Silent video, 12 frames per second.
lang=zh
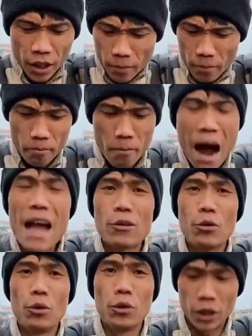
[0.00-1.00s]
鳗
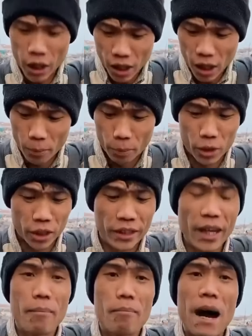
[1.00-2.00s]
鱼这可不是
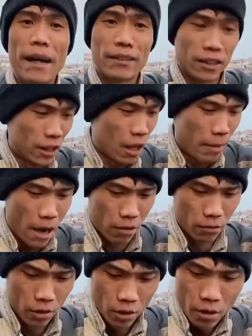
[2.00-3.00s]
电鳗，你知道吧？
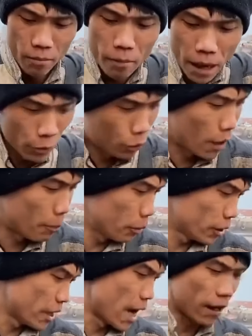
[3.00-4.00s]
鳗鱼它不
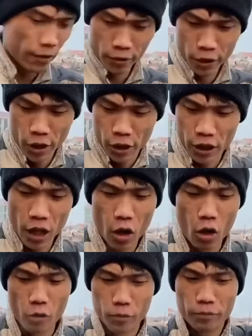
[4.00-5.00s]
一样。然
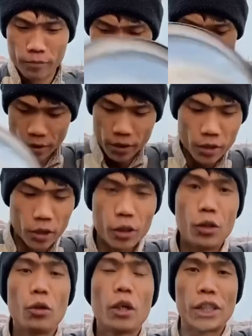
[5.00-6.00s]
后
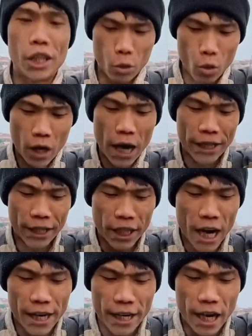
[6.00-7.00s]
用个小锅盖一
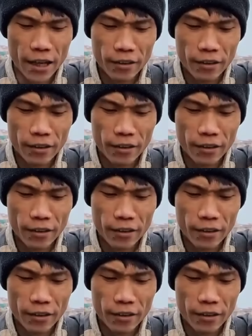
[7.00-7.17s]
盖上，